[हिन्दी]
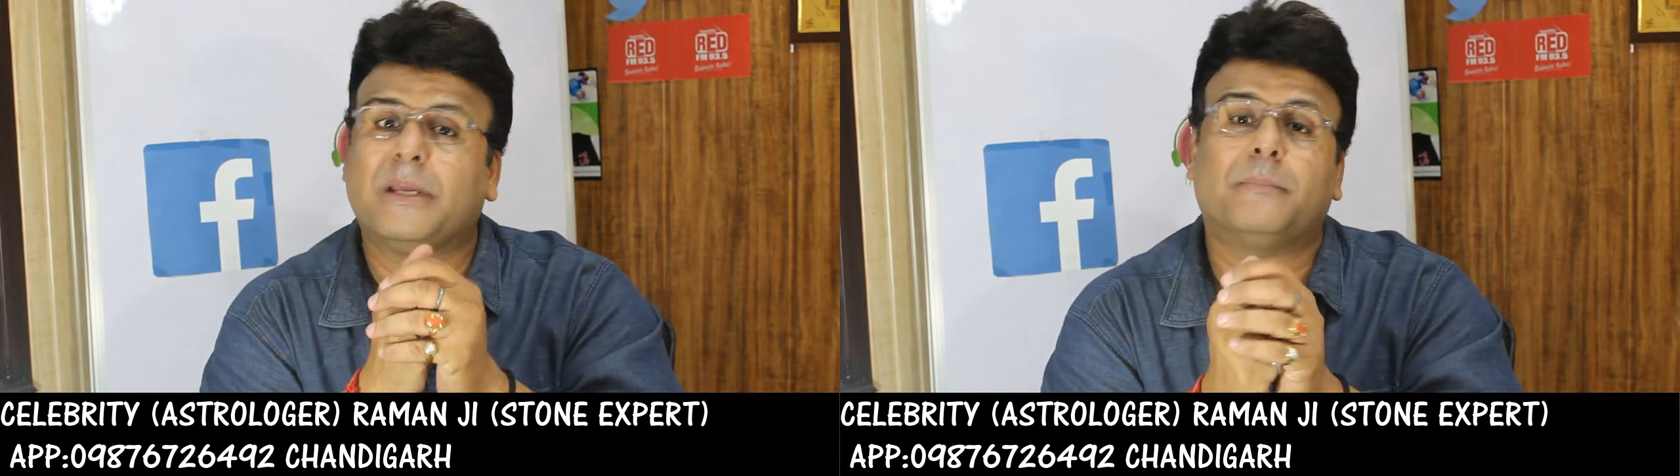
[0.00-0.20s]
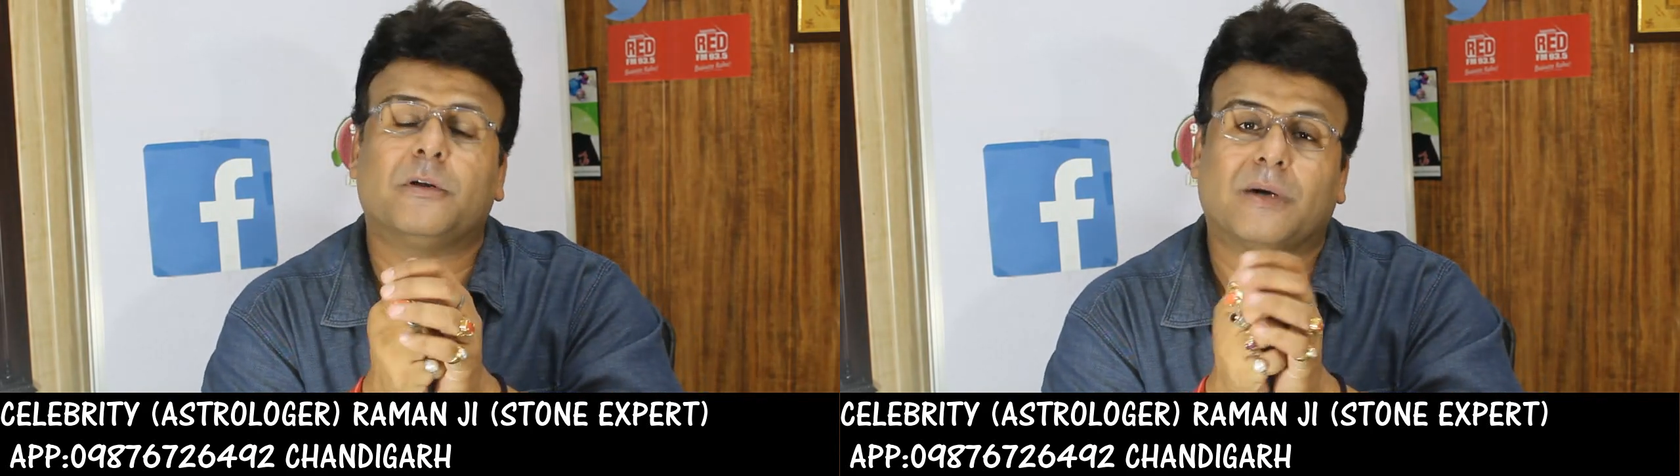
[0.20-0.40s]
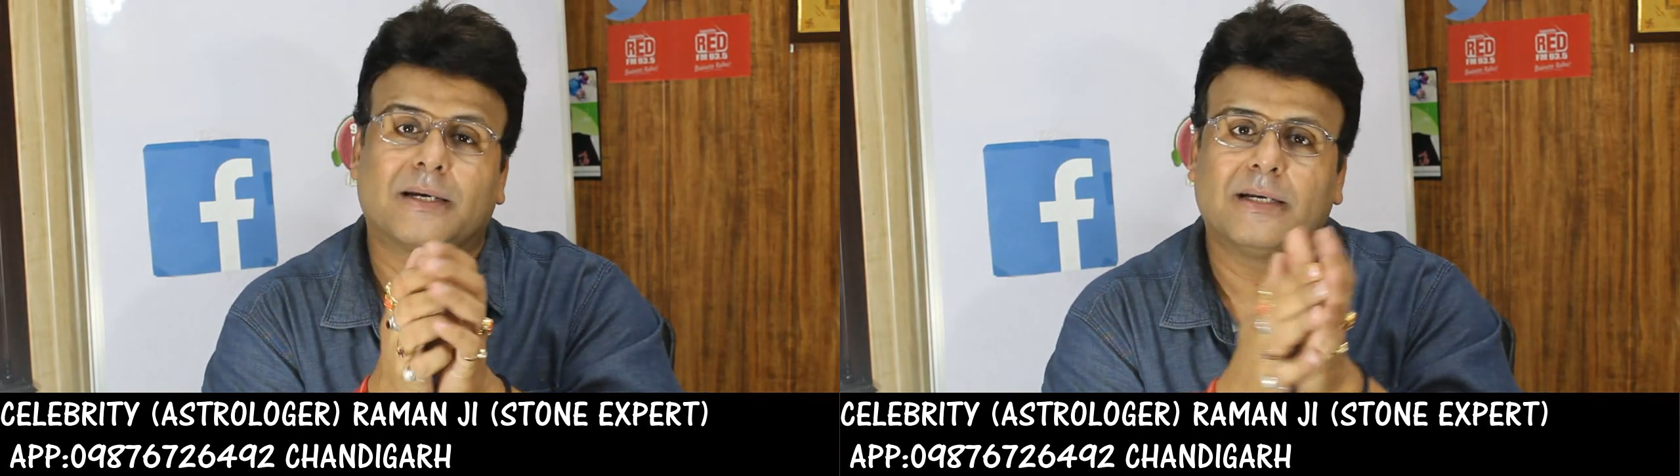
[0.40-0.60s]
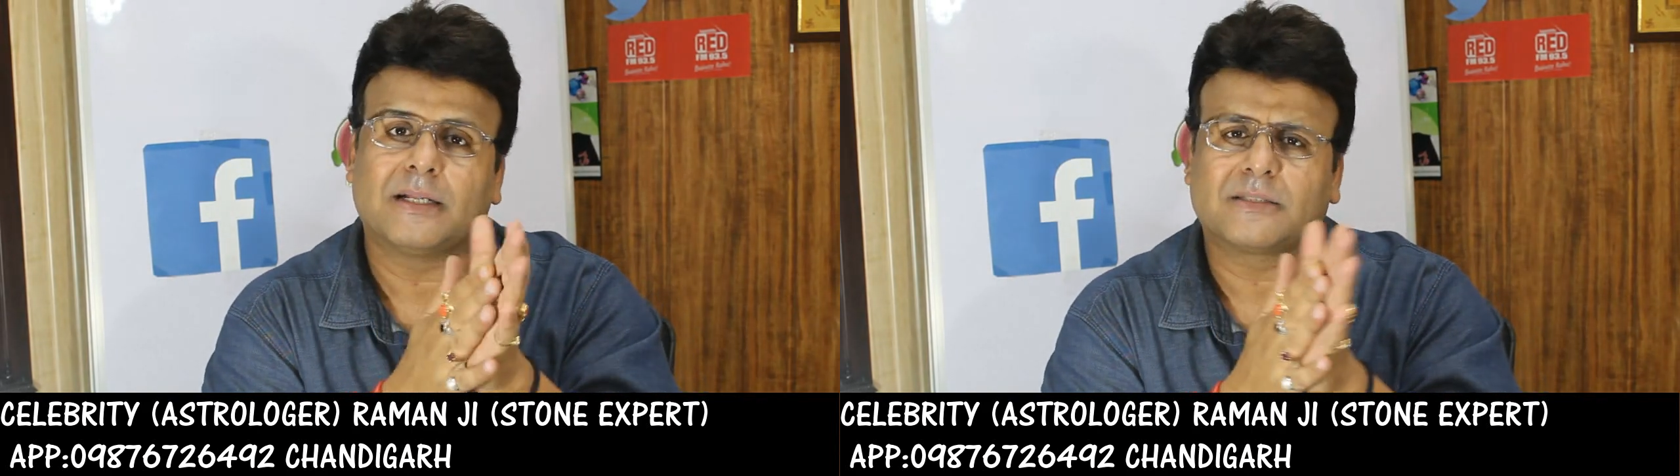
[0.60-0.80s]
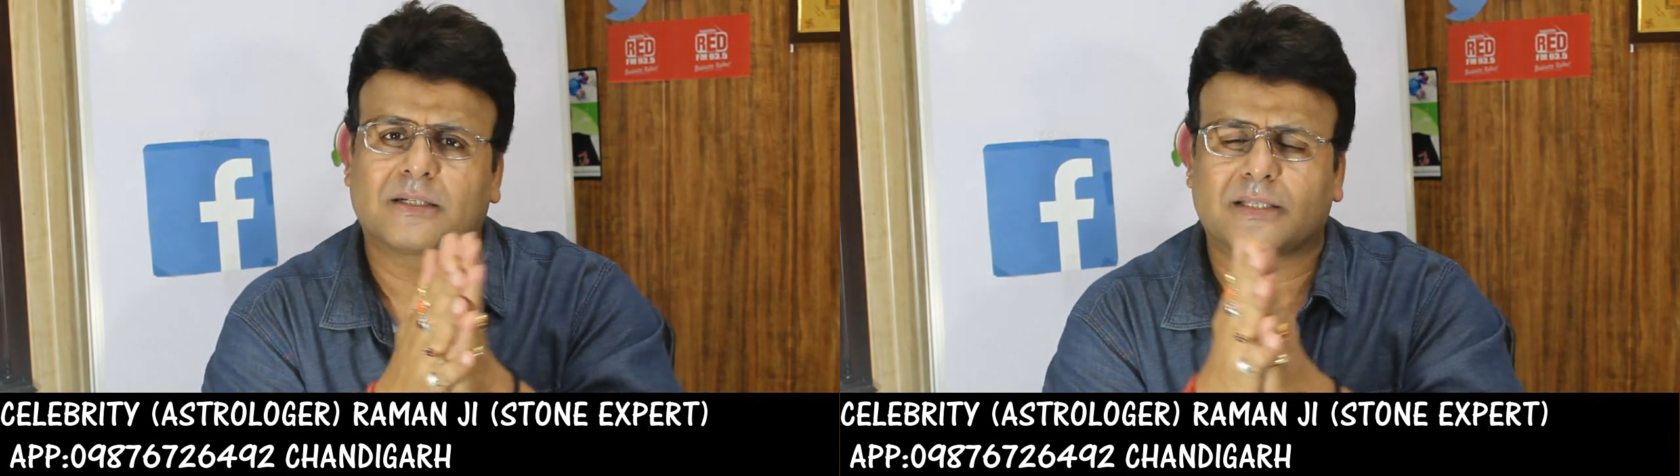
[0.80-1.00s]
भी बनवा के
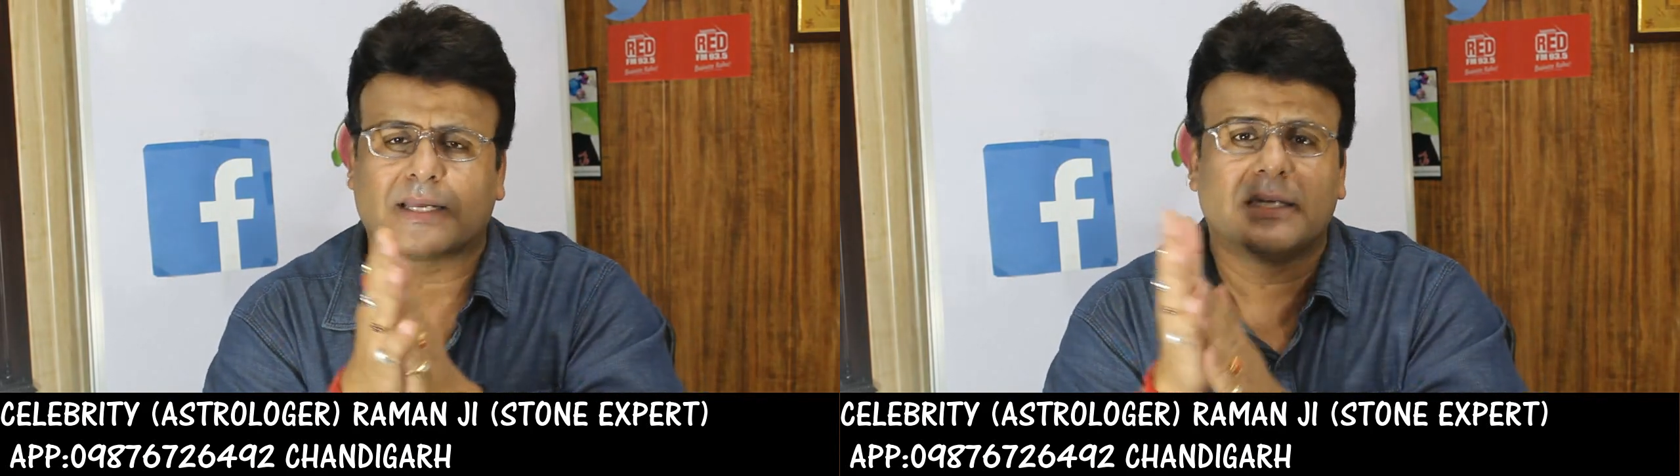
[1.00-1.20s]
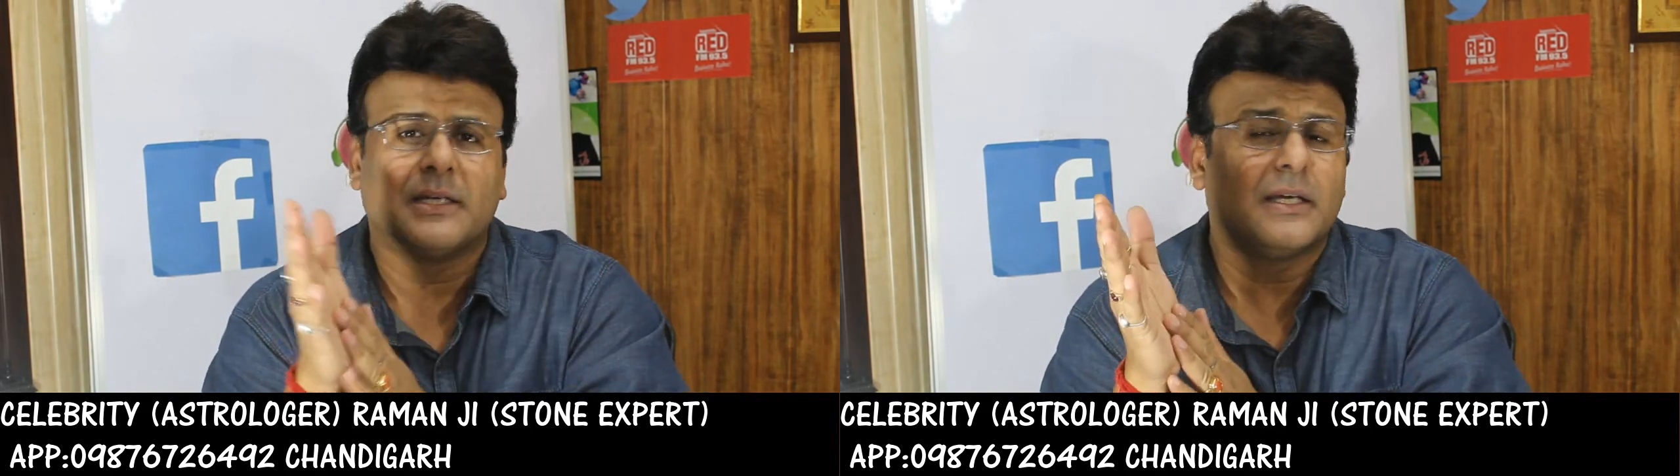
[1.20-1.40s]
डाल सकते हैं